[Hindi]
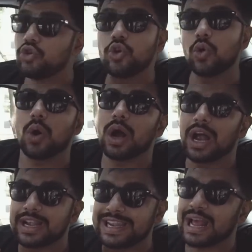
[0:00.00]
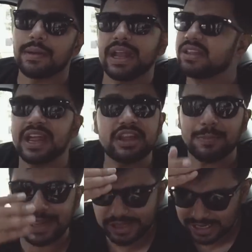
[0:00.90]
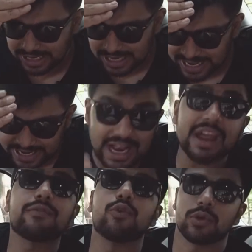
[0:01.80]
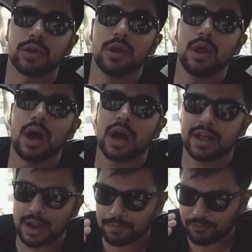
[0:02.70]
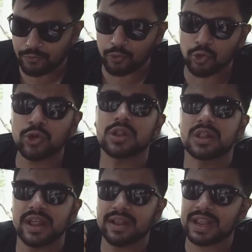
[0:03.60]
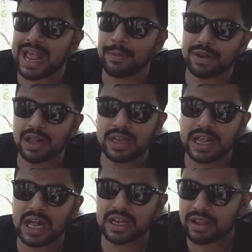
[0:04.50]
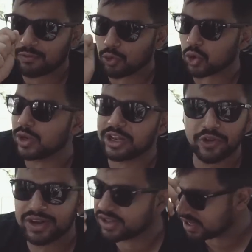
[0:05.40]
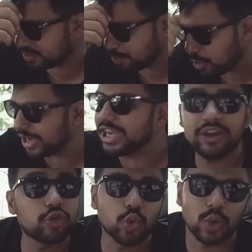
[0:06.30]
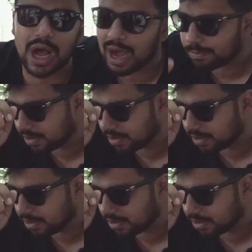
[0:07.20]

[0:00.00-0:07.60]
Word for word: जो इट्स इट्स बेसिकली लाइक एन आईफोन अगर आप फ़ोन से कैमरा निकाल के फ़ोटो लेते हो इट्स जस्ट पॉइंट एंड शूट आप